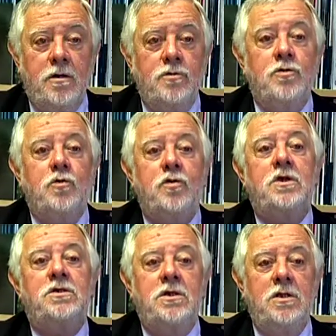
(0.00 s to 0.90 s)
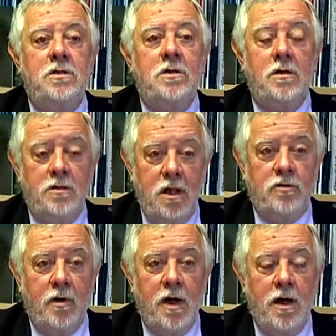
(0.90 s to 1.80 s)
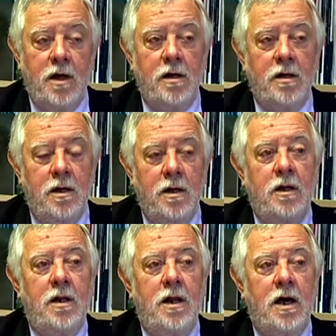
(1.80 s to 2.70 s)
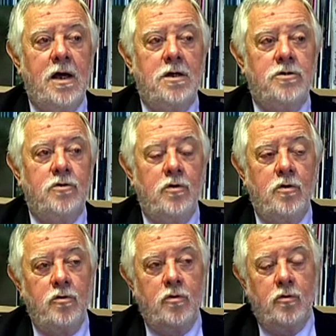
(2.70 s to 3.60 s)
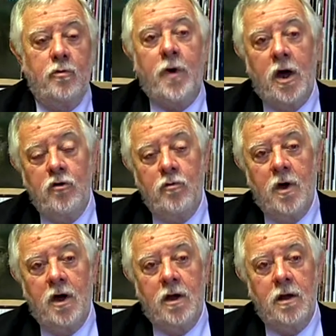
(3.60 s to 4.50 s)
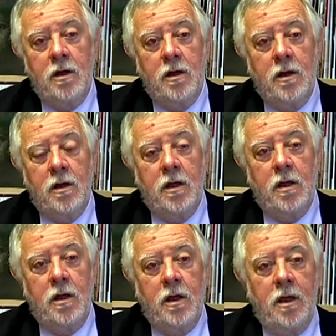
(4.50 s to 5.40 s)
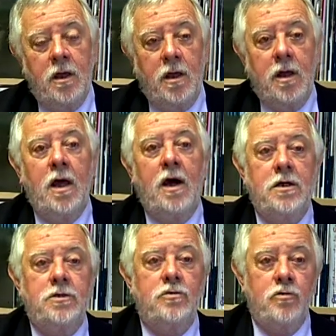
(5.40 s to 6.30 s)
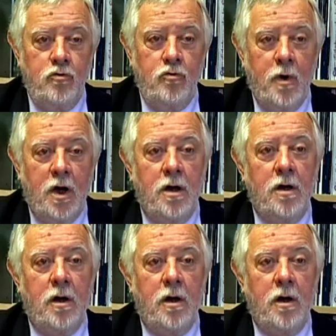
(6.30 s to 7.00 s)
Ce sont des sites naturels. Les restes préhumains et, les restes humains